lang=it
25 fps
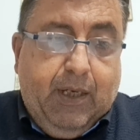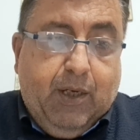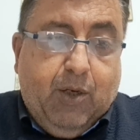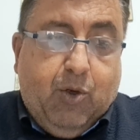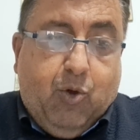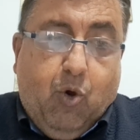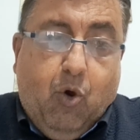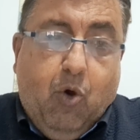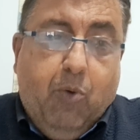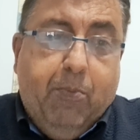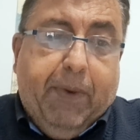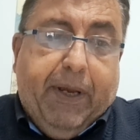
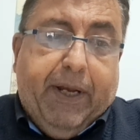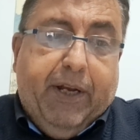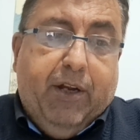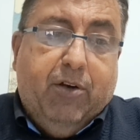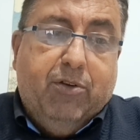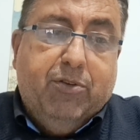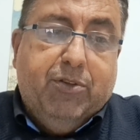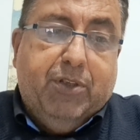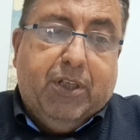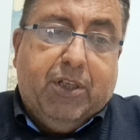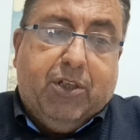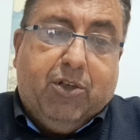Come
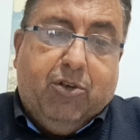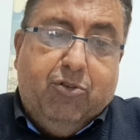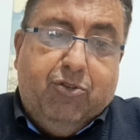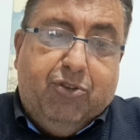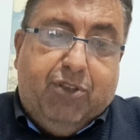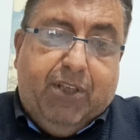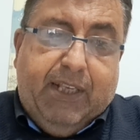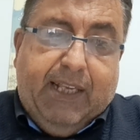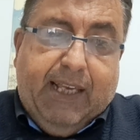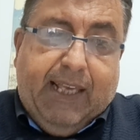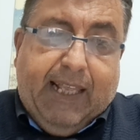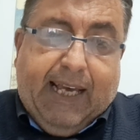non
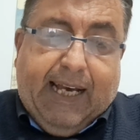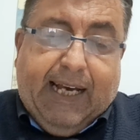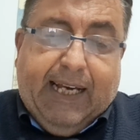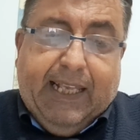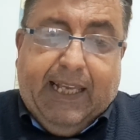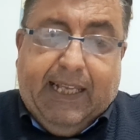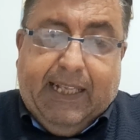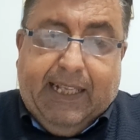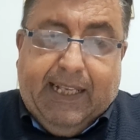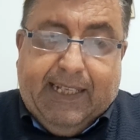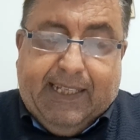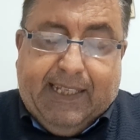
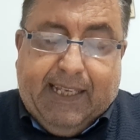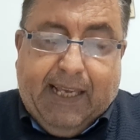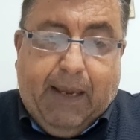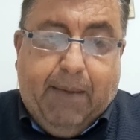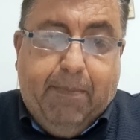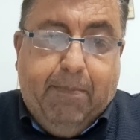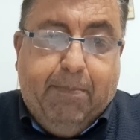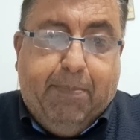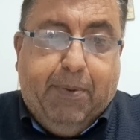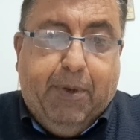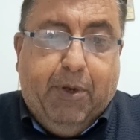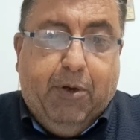considerare, ad
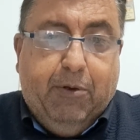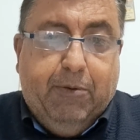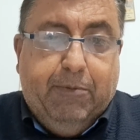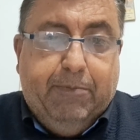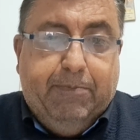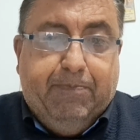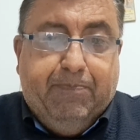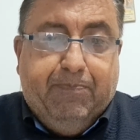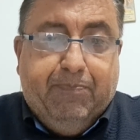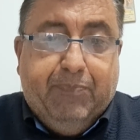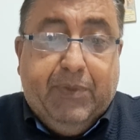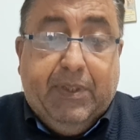
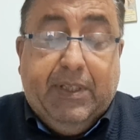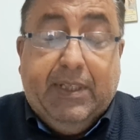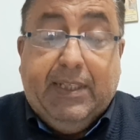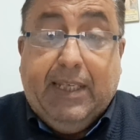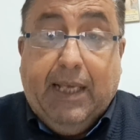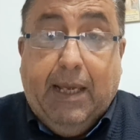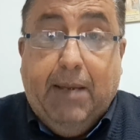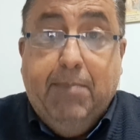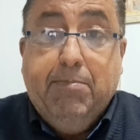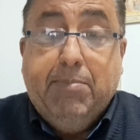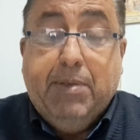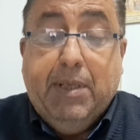esempio,
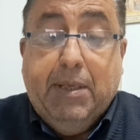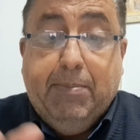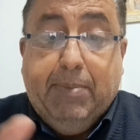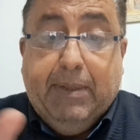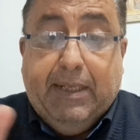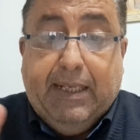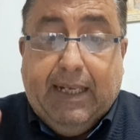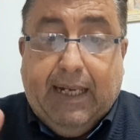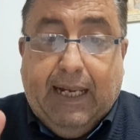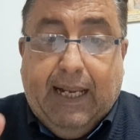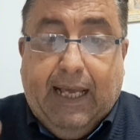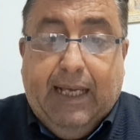sempre
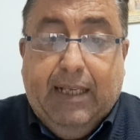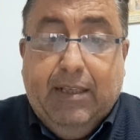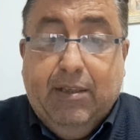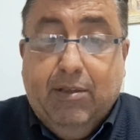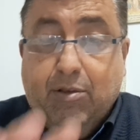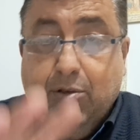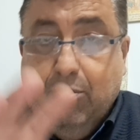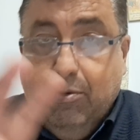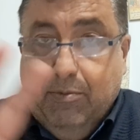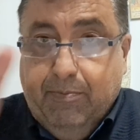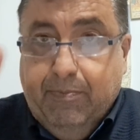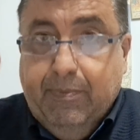
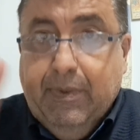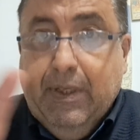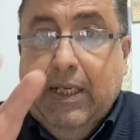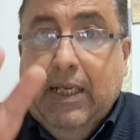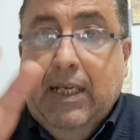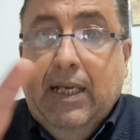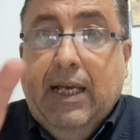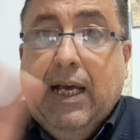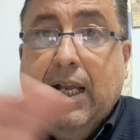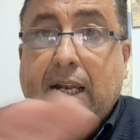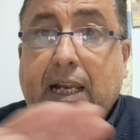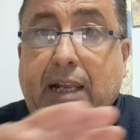parlando
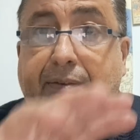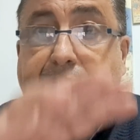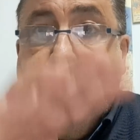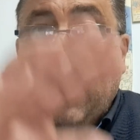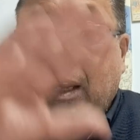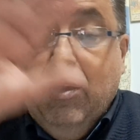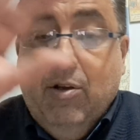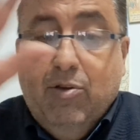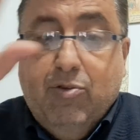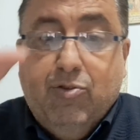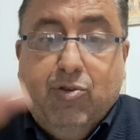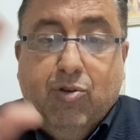a
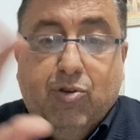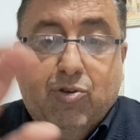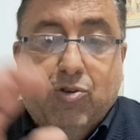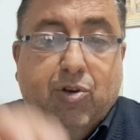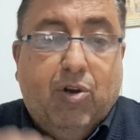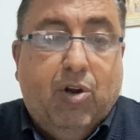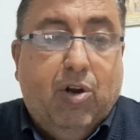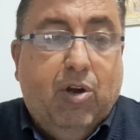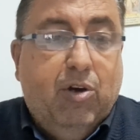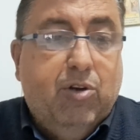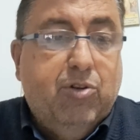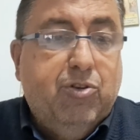livello
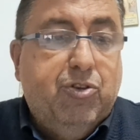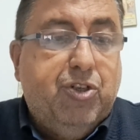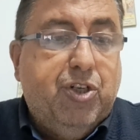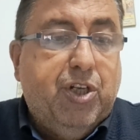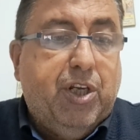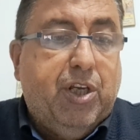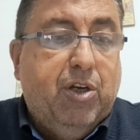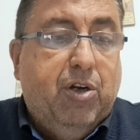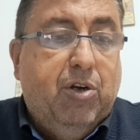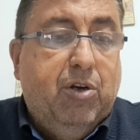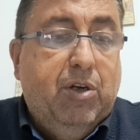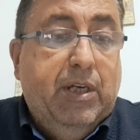
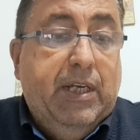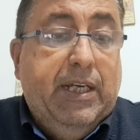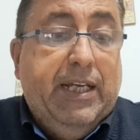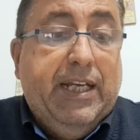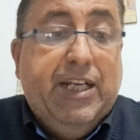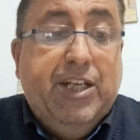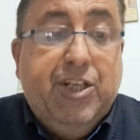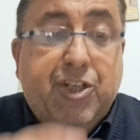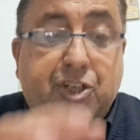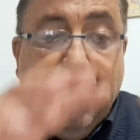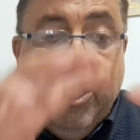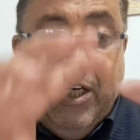sociologico
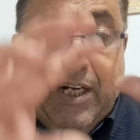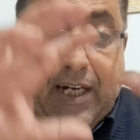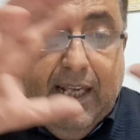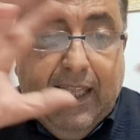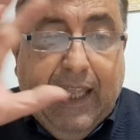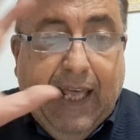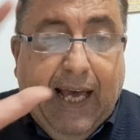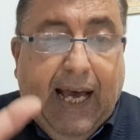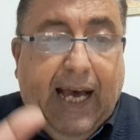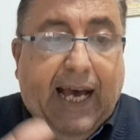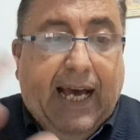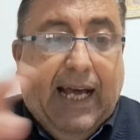in
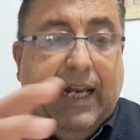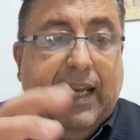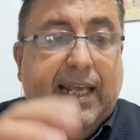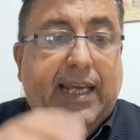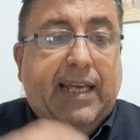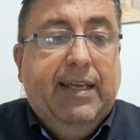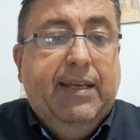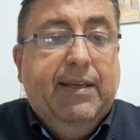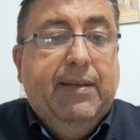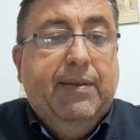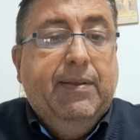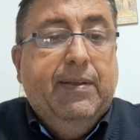
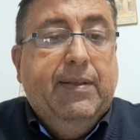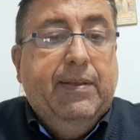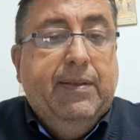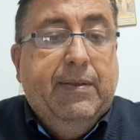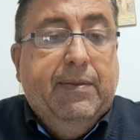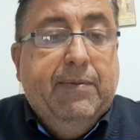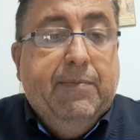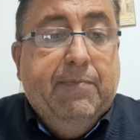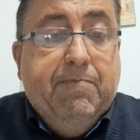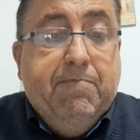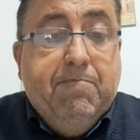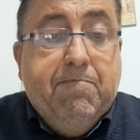generale,
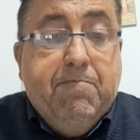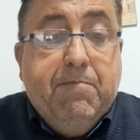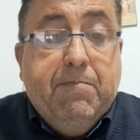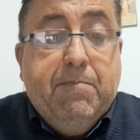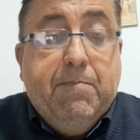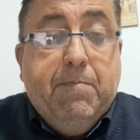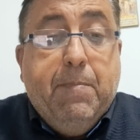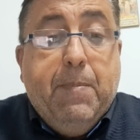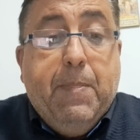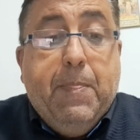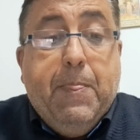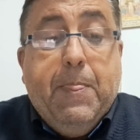
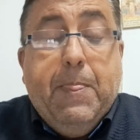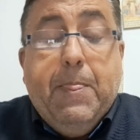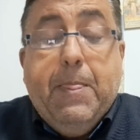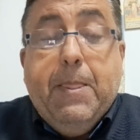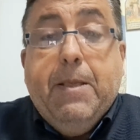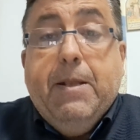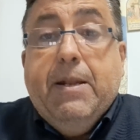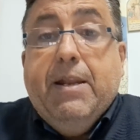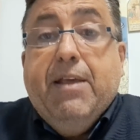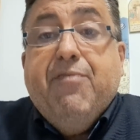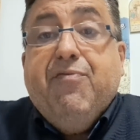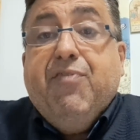
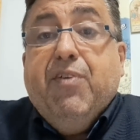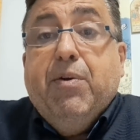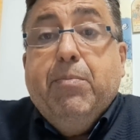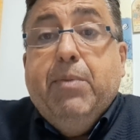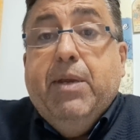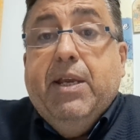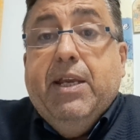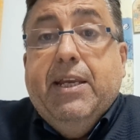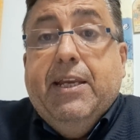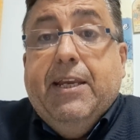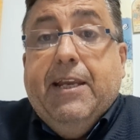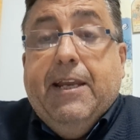le
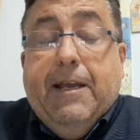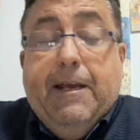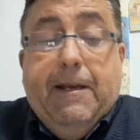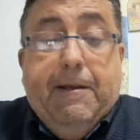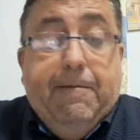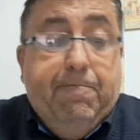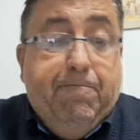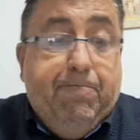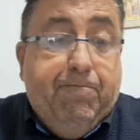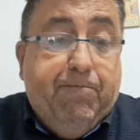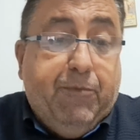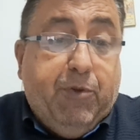
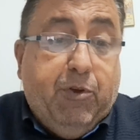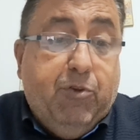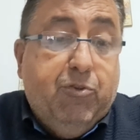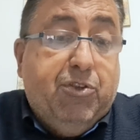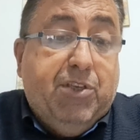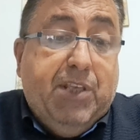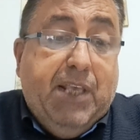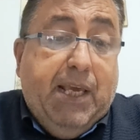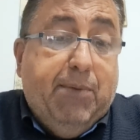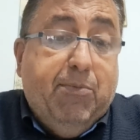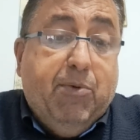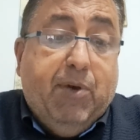famiglie,
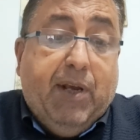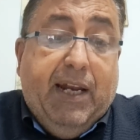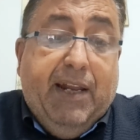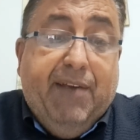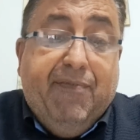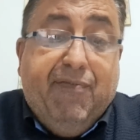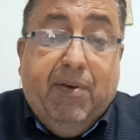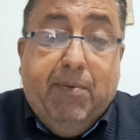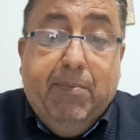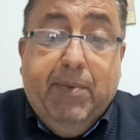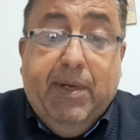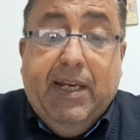consideriamo che le
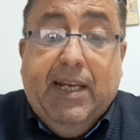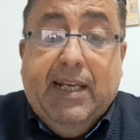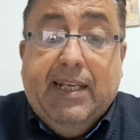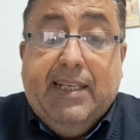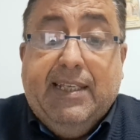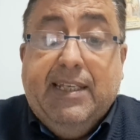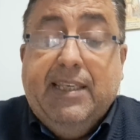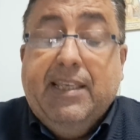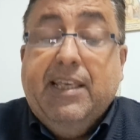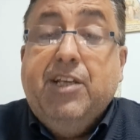famiglie si